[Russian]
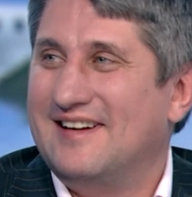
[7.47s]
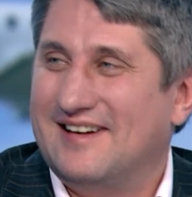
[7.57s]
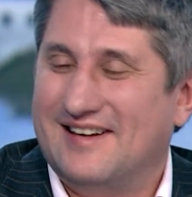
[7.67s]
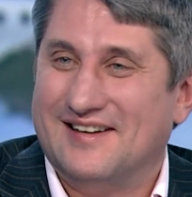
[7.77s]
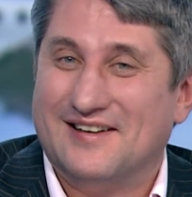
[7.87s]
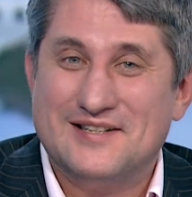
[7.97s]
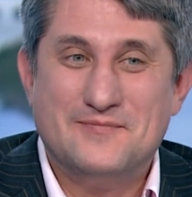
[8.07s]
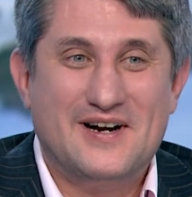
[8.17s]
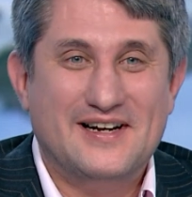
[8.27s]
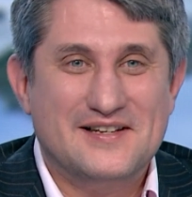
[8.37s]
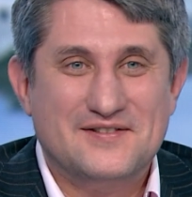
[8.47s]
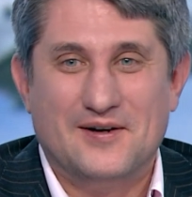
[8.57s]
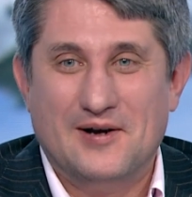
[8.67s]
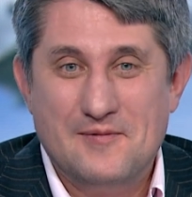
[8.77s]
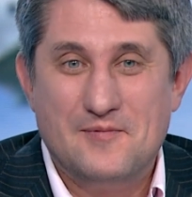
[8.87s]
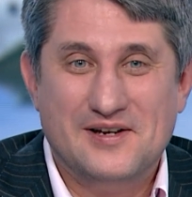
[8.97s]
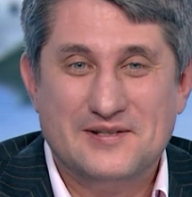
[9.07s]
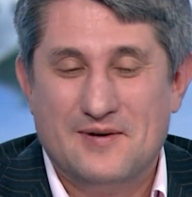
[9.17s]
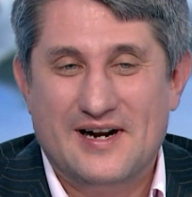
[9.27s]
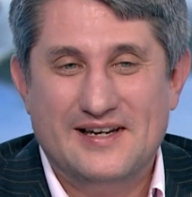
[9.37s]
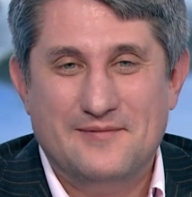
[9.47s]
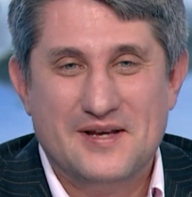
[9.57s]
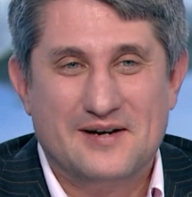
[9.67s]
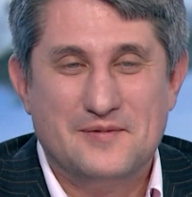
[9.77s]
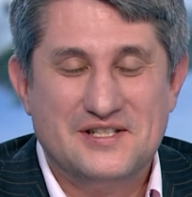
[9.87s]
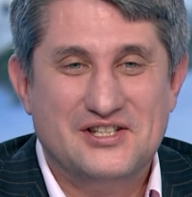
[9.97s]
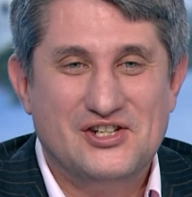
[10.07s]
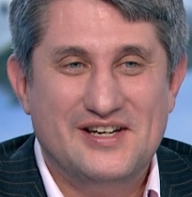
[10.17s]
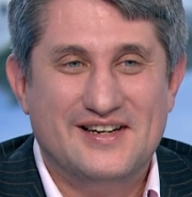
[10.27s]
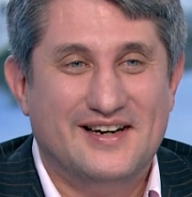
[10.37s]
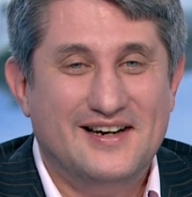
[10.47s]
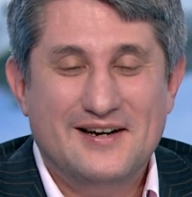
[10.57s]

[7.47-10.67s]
а, разбирательство, избрание меры пресечения.